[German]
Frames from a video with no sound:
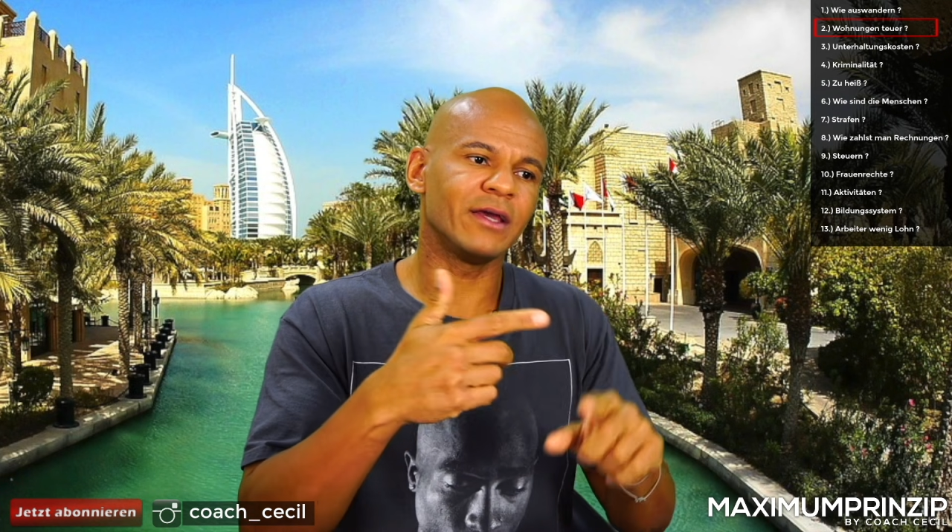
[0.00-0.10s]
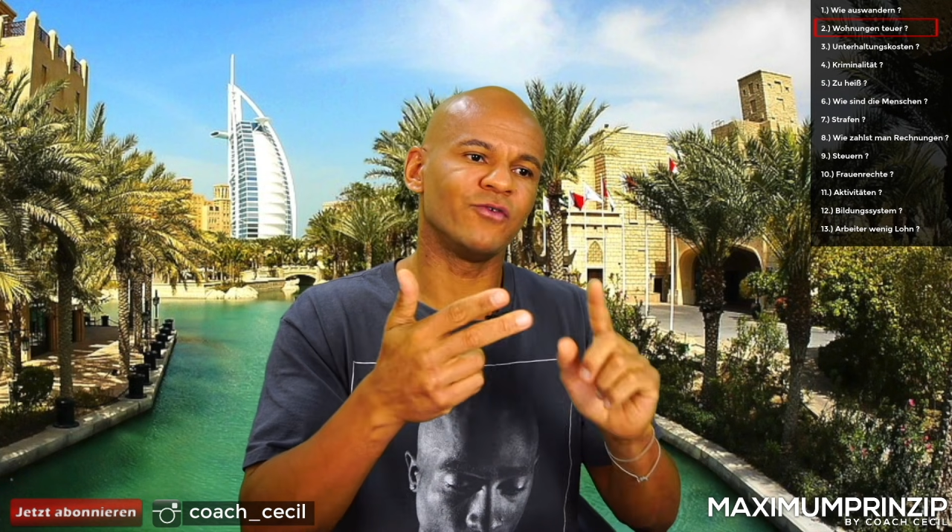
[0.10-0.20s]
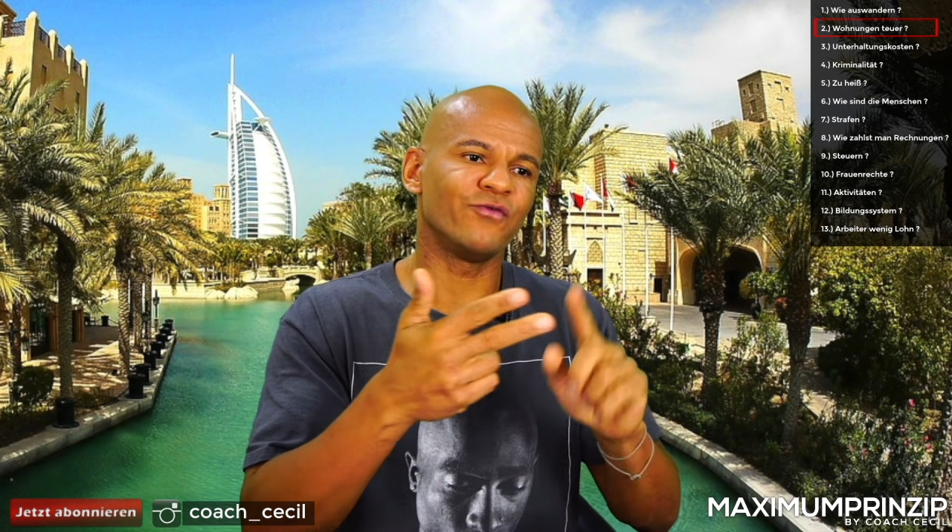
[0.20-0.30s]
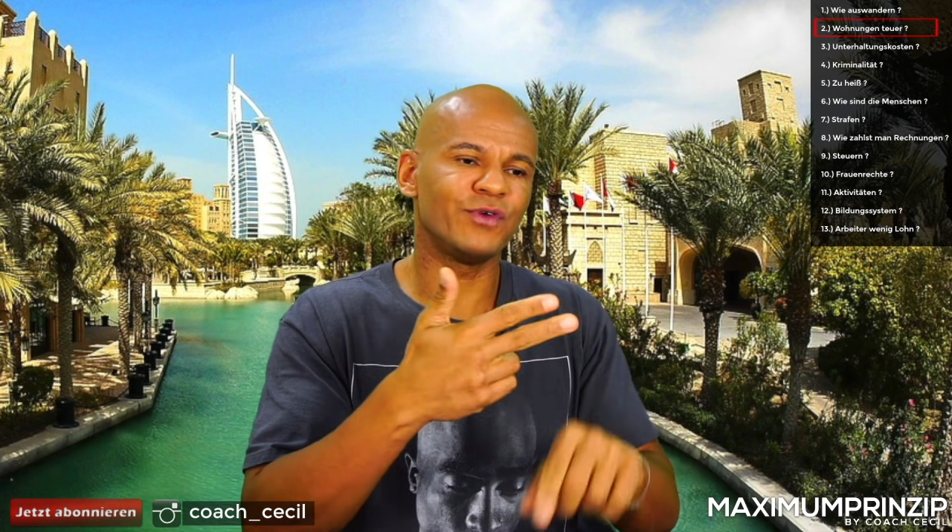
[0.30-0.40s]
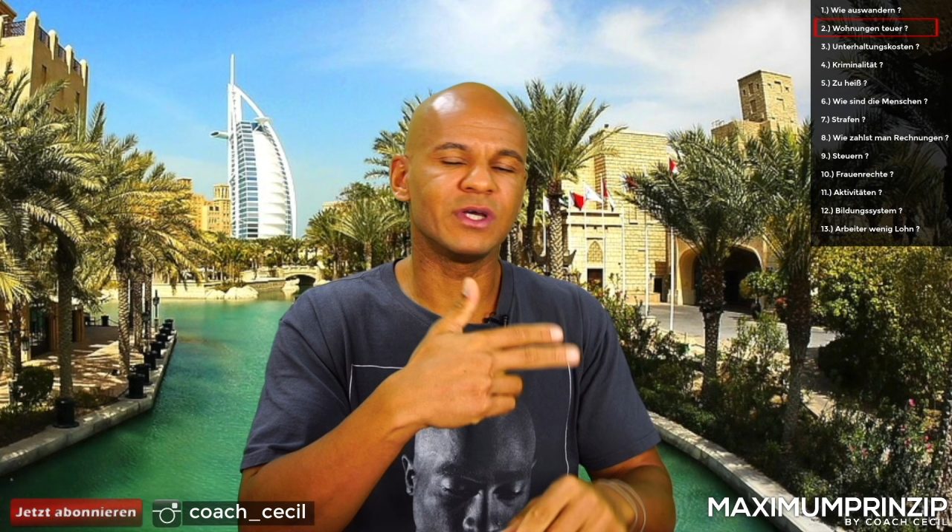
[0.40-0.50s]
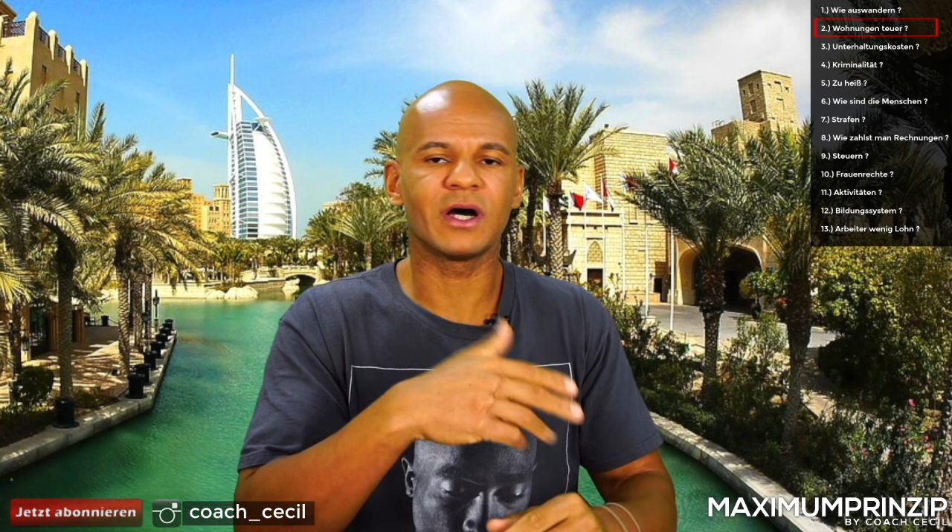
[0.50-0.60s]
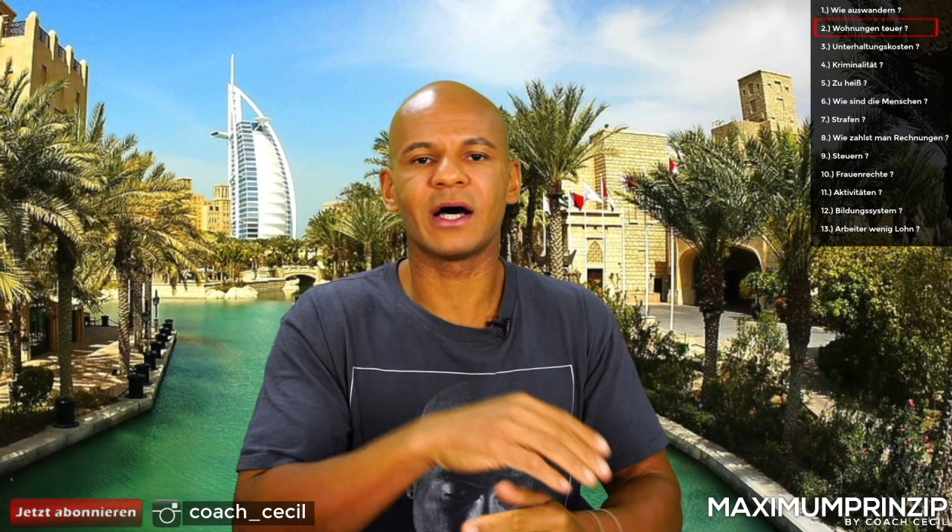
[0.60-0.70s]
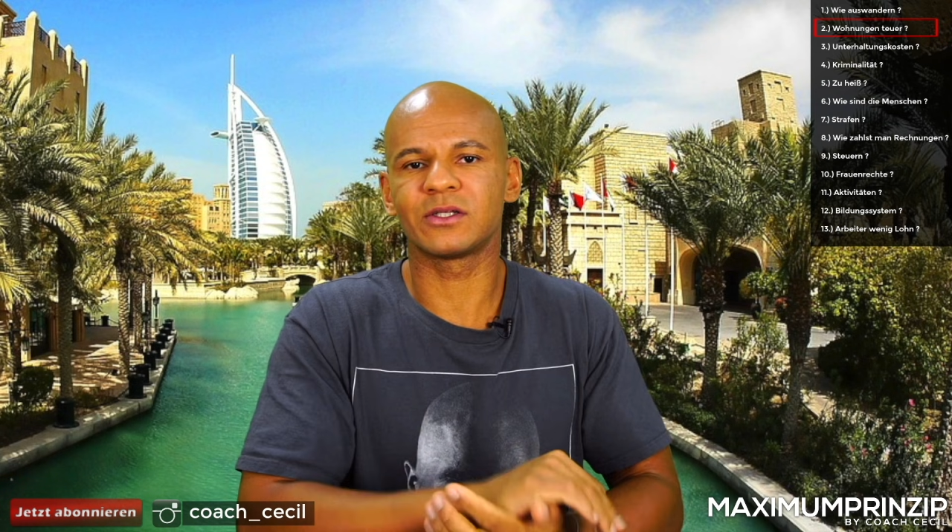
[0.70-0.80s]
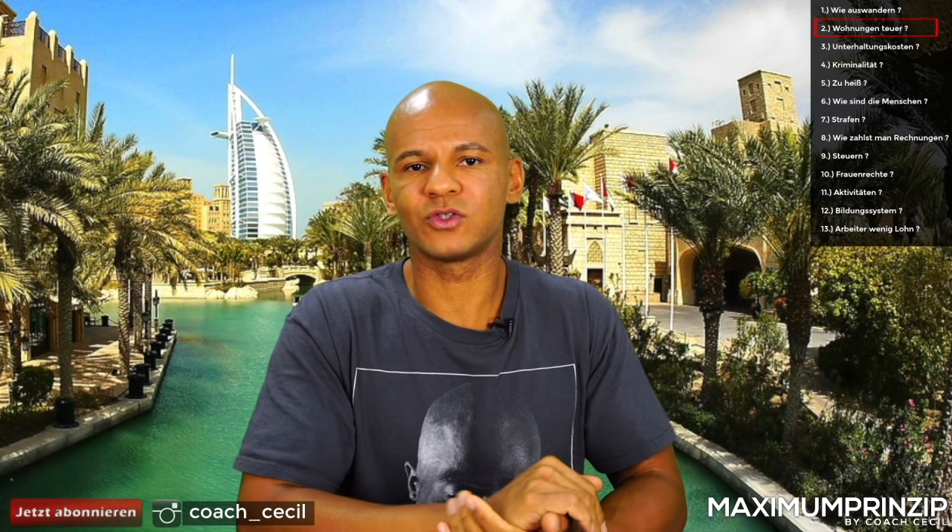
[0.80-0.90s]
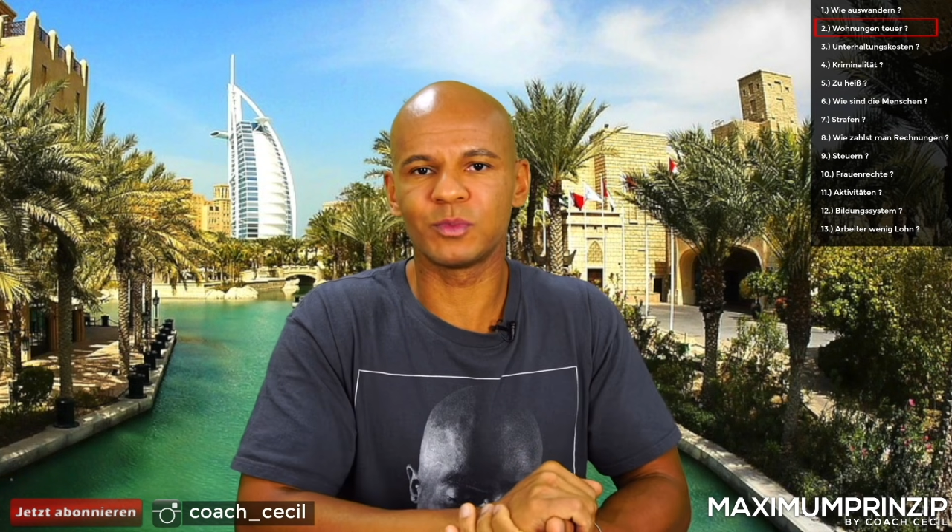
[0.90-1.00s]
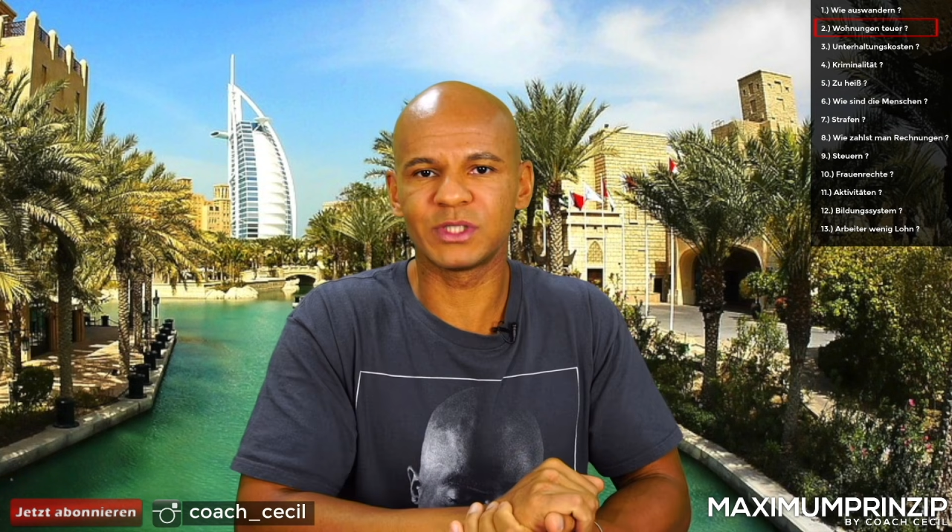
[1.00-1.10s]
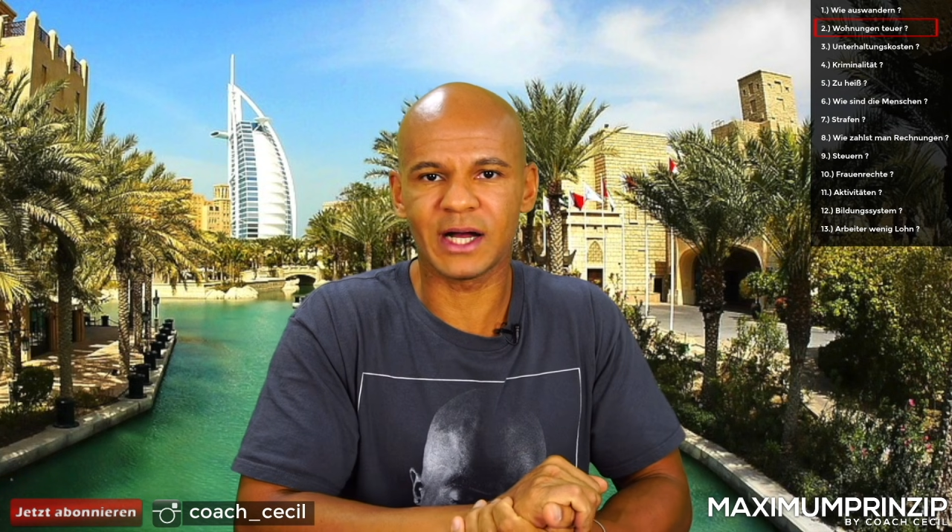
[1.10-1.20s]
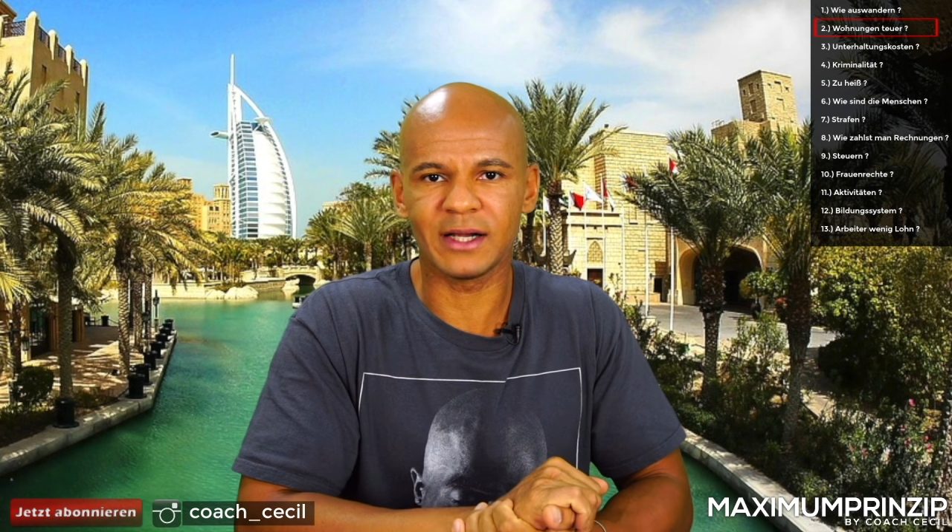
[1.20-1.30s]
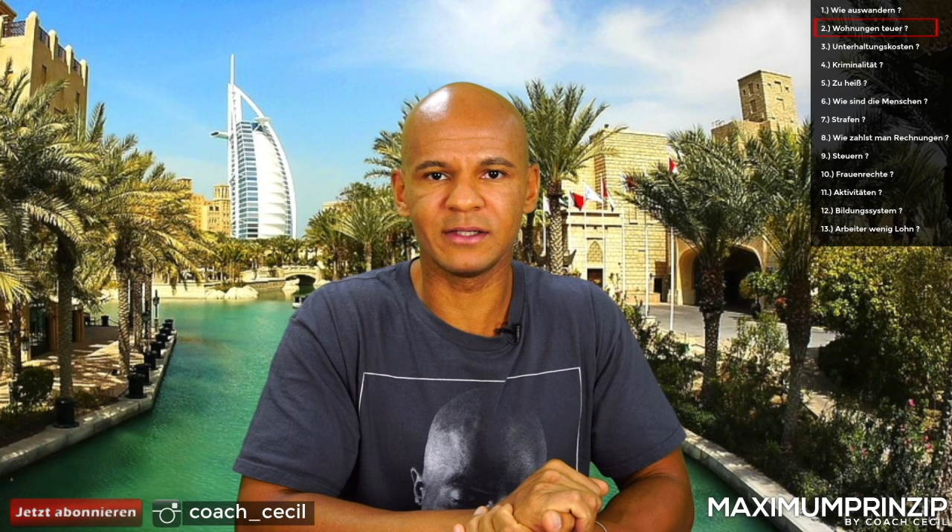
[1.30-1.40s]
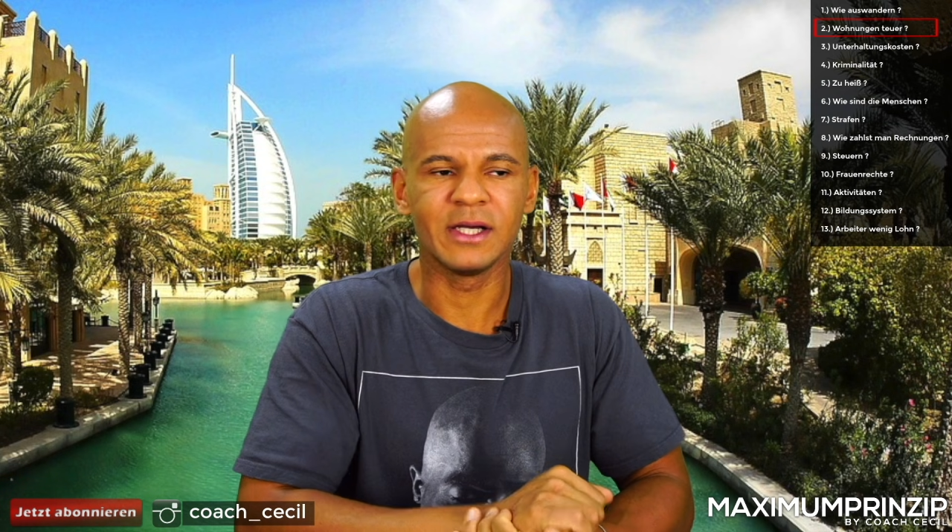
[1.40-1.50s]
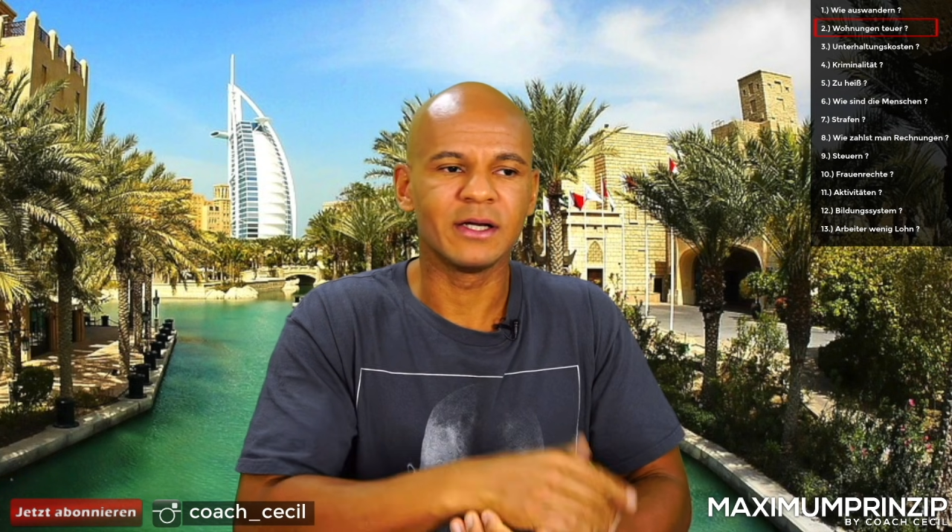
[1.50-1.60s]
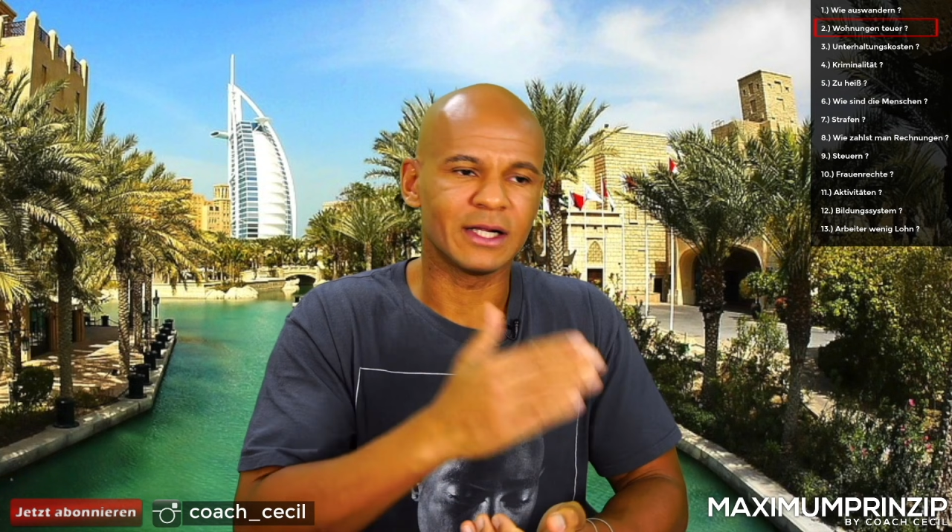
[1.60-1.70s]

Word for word: in vier Raten zu bezahlen,